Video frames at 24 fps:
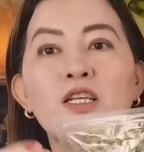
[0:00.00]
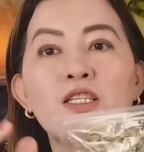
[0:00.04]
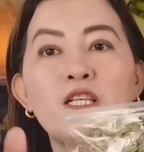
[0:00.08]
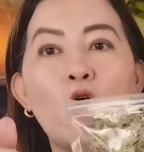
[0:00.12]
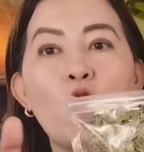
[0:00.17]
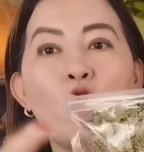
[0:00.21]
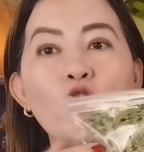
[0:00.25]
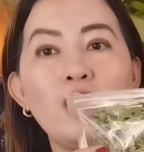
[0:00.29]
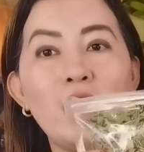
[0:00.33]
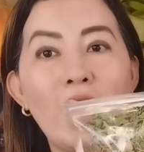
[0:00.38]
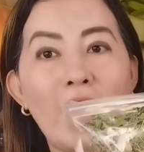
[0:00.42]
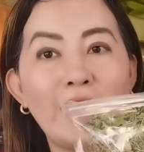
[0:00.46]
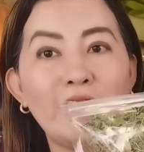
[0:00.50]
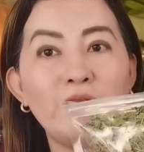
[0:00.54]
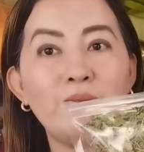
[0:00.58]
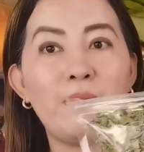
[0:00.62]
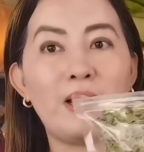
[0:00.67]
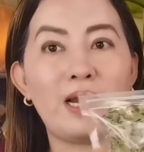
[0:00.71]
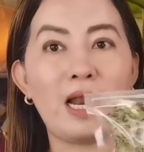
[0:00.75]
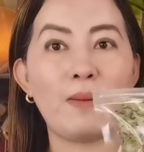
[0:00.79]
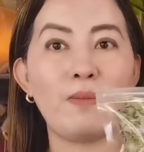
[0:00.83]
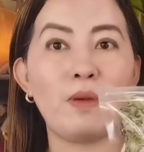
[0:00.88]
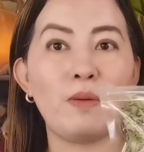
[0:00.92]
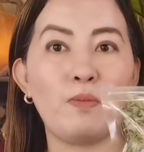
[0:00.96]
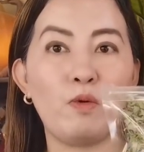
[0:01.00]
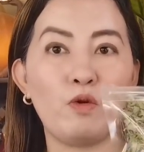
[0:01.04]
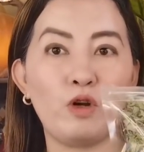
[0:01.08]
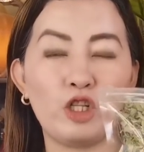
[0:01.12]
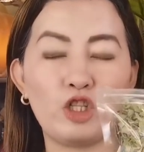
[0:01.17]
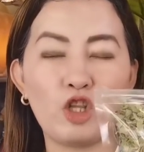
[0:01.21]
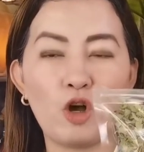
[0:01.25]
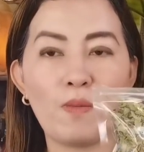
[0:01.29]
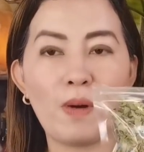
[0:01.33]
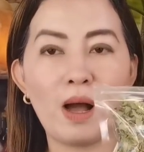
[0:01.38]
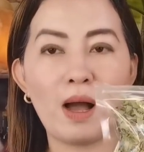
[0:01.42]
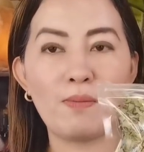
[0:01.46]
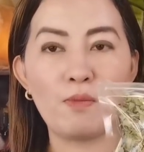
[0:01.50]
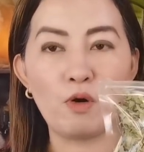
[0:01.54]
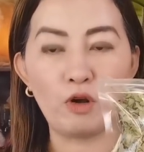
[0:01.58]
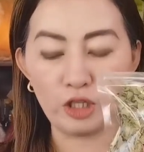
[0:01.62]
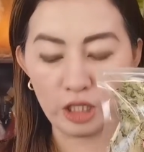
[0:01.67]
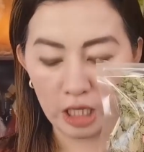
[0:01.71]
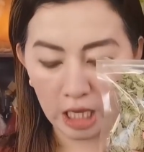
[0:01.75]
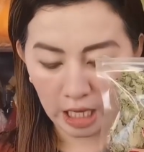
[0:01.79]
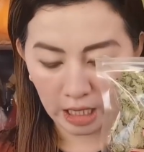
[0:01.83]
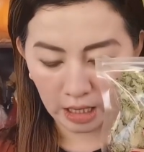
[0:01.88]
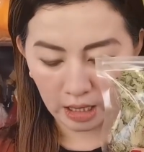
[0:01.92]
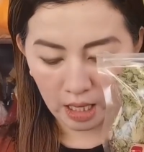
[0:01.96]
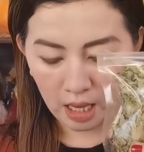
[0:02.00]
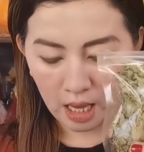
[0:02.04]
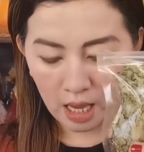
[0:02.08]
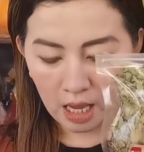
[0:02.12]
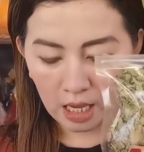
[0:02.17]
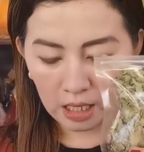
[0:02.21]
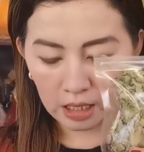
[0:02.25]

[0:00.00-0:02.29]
Sa online, marami po nito mga bossing.